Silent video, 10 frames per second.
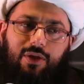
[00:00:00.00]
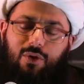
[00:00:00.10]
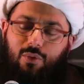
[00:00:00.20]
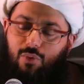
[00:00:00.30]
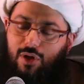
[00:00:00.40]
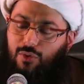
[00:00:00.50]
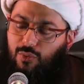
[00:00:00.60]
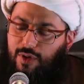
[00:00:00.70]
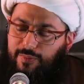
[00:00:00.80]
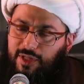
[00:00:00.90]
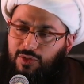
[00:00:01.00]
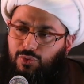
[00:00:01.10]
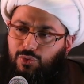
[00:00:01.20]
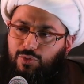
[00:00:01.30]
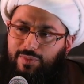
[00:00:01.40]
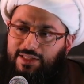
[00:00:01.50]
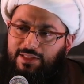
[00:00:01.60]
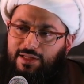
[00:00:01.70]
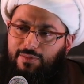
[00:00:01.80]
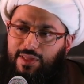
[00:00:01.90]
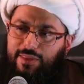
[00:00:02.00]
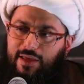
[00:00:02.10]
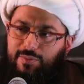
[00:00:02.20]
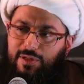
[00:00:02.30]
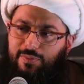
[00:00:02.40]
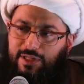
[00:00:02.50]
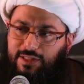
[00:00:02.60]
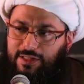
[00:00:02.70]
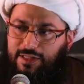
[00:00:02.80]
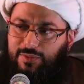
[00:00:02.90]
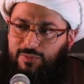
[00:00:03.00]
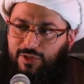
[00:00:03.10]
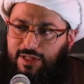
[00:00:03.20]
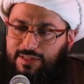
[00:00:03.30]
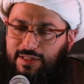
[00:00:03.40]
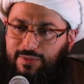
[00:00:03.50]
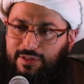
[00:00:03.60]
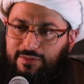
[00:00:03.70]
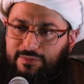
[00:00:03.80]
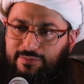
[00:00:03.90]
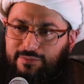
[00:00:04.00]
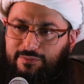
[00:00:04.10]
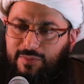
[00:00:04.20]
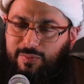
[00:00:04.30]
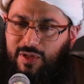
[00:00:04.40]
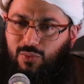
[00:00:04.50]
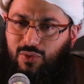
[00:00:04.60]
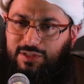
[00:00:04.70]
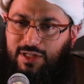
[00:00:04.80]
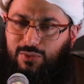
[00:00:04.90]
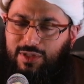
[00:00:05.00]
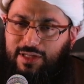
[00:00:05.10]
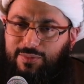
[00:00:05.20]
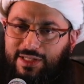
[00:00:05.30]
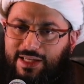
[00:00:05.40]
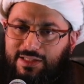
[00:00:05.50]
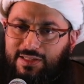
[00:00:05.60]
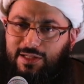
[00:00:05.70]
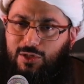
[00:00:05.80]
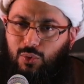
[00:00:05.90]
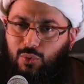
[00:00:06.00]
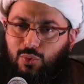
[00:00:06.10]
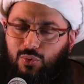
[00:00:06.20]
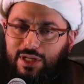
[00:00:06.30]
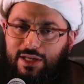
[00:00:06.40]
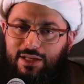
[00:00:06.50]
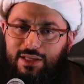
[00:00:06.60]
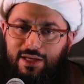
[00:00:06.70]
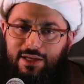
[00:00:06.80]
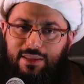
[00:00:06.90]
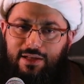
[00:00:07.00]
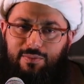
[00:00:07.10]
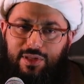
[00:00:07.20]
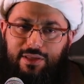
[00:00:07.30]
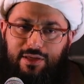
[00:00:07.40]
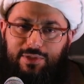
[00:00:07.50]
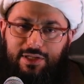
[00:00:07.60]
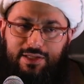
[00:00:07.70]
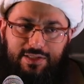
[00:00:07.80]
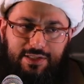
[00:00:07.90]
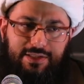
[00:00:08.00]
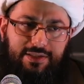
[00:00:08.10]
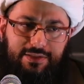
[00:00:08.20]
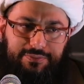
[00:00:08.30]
وهو من عمد المذهب البكري بالمناسبه ممن وضعوا اللبنات الاولى لهذا المذهب الخسيس